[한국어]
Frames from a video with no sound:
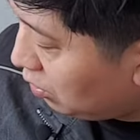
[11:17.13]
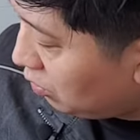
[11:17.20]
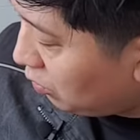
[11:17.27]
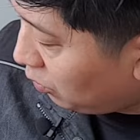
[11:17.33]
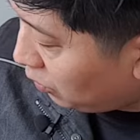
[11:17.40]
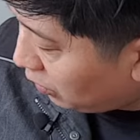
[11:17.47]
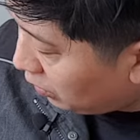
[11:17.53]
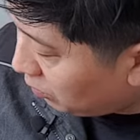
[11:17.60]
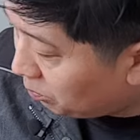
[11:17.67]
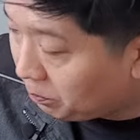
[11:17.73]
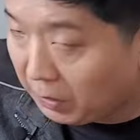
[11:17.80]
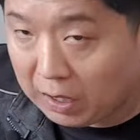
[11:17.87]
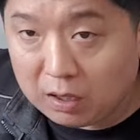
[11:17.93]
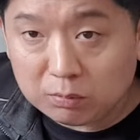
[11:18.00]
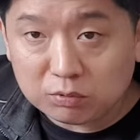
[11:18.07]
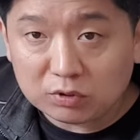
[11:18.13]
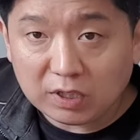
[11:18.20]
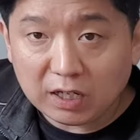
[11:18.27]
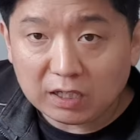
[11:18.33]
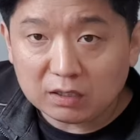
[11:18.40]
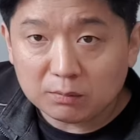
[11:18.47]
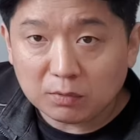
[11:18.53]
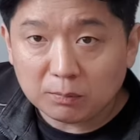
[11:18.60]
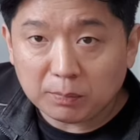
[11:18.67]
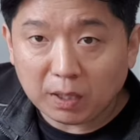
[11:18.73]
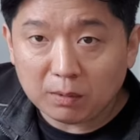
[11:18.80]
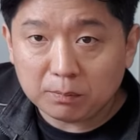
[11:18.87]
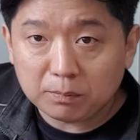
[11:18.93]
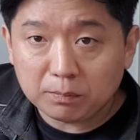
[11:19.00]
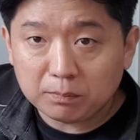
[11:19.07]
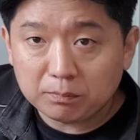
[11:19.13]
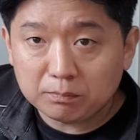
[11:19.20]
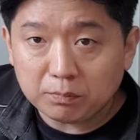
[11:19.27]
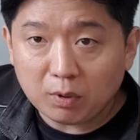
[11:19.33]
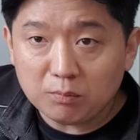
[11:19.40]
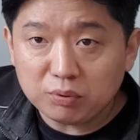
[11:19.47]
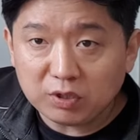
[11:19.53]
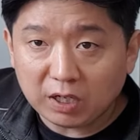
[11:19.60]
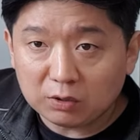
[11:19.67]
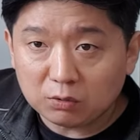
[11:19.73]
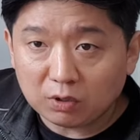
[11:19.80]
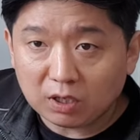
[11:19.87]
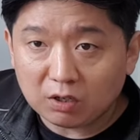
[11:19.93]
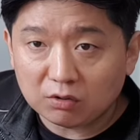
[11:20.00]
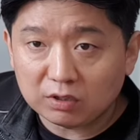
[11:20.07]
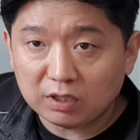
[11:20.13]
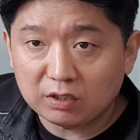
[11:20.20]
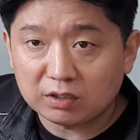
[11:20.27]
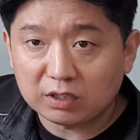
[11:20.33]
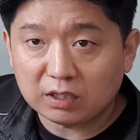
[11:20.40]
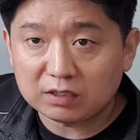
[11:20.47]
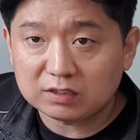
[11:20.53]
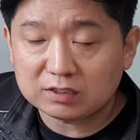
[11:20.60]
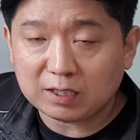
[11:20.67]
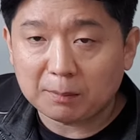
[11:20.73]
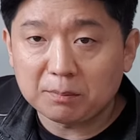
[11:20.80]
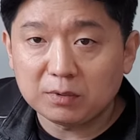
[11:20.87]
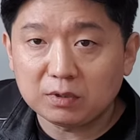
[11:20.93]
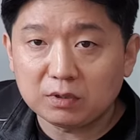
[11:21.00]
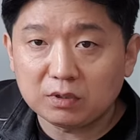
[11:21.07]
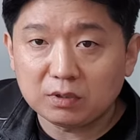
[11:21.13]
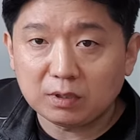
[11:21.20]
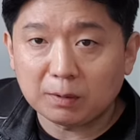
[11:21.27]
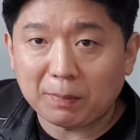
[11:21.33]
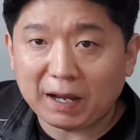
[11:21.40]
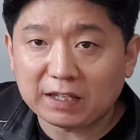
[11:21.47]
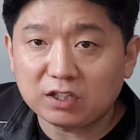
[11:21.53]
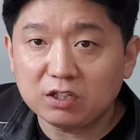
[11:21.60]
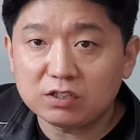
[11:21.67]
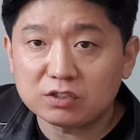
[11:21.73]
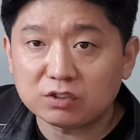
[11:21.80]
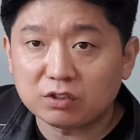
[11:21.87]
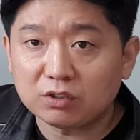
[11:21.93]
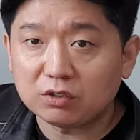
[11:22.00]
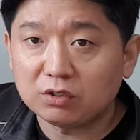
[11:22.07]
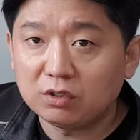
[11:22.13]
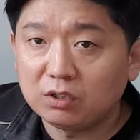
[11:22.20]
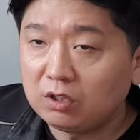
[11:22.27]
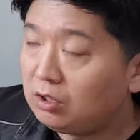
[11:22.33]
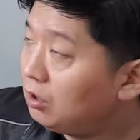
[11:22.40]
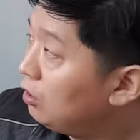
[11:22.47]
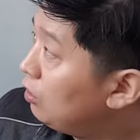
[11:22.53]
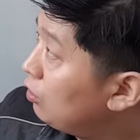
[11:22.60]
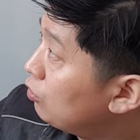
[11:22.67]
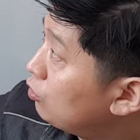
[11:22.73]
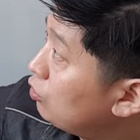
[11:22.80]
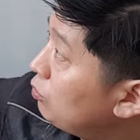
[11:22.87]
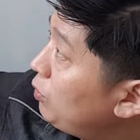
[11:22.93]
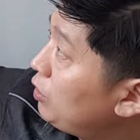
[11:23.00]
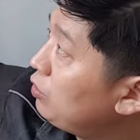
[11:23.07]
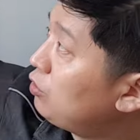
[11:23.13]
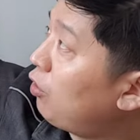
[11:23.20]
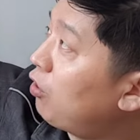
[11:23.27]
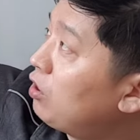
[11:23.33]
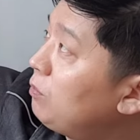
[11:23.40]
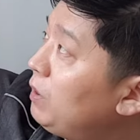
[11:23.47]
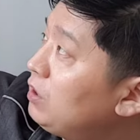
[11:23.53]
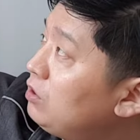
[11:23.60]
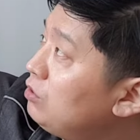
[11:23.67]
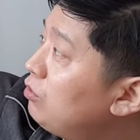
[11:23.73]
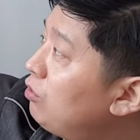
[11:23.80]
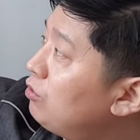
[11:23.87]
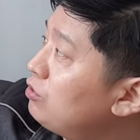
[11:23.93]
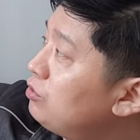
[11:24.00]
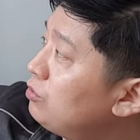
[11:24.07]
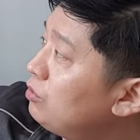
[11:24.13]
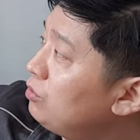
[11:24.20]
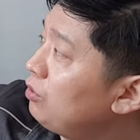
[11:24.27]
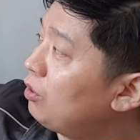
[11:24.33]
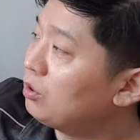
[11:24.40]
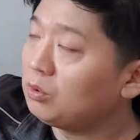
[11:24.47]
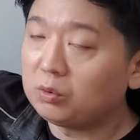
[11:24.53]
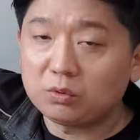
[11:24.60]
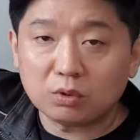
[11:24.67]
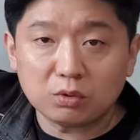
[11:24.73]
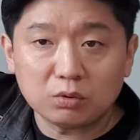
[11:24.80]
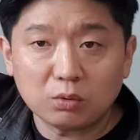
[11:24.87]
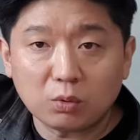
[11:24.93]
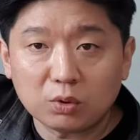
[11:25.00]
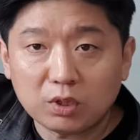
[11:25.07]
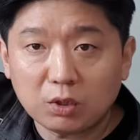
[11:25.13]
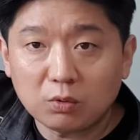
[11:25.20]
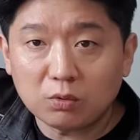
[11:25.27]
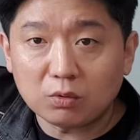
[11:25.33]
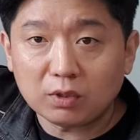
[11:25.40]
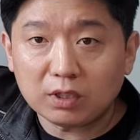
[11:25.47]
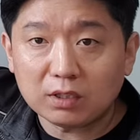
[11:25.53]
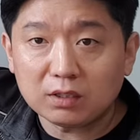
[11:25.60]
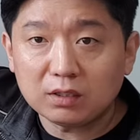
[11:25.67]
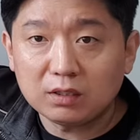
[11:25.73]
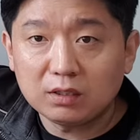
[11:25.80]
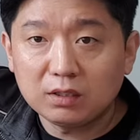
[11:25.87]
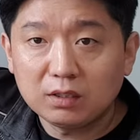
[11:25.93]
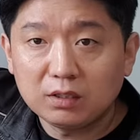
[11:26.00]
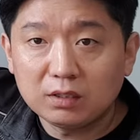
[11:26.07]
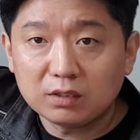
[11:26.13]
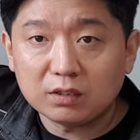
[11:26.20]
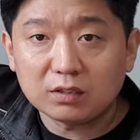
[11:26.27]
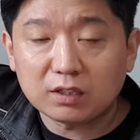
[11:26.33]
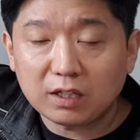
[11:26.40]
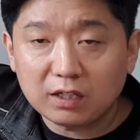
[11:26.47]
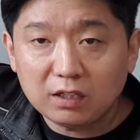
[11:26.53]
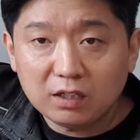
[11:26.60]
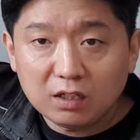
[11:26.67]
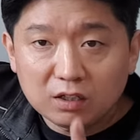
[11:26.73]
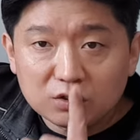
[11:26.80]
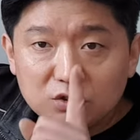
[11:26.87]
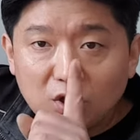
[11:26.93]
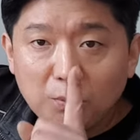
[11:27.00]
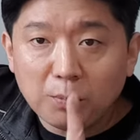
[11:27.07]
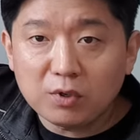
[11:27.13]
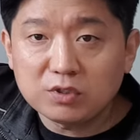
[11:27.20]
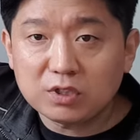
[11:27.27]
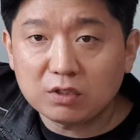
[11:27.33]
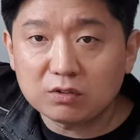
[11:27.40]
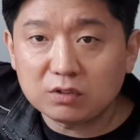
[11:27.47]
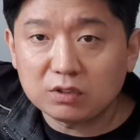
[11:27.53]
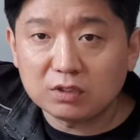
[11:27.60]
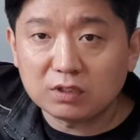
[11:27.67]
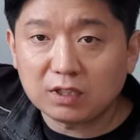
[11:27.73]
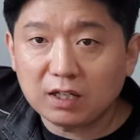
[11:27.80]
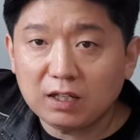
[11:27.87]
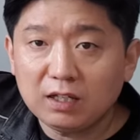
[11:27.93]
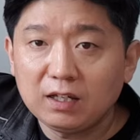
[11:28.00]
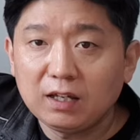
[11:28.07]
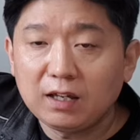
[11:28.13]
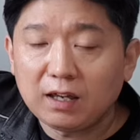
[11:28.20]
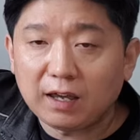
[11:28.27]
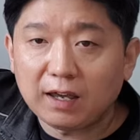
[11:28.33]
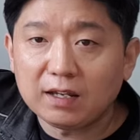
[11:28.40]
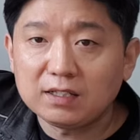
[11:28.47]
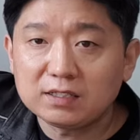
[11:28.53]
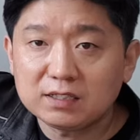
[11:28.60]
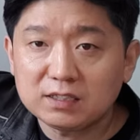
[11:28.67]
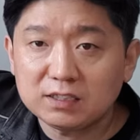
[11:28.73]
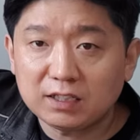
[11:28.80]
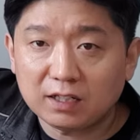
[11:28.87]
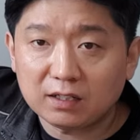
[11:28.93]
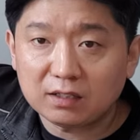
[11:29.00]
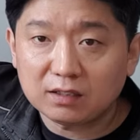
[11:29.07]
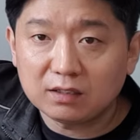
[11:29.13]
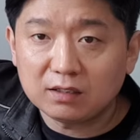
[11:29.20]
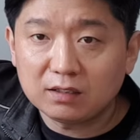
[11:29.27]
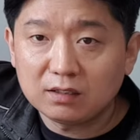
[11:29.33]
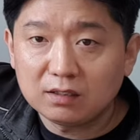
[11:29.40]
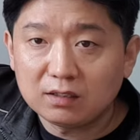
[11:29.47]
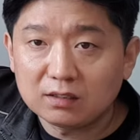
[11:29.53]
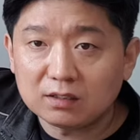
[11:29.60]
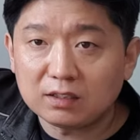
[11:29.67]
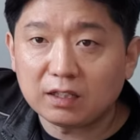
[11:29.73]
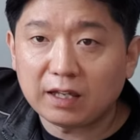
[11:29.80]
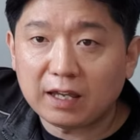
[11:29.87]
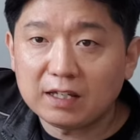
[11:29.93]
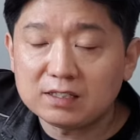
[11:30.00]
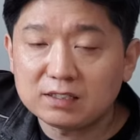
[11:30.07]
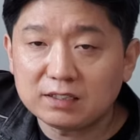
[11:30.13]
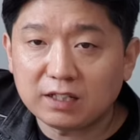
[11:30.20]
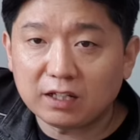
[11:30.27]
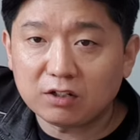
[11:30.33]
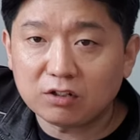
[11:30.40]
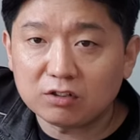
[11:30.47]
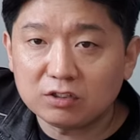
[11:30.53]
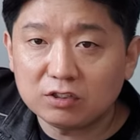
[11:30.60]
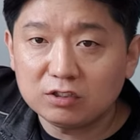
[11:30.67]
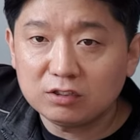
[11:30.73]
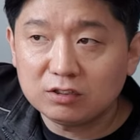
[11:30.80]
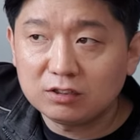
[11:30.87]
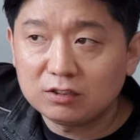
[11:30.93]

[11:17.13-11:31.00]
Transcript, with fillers: 여기 밸브나 아니면 밸, 펌프가 안 돌아가거나 여기가 잠, 이게 막혀 있어. 그러면 여기만 뜨거워지고 여기 온도는 그대로인 거야. 그때 첫 번째로 뜨는 게 A3야. 근데 A3 에러는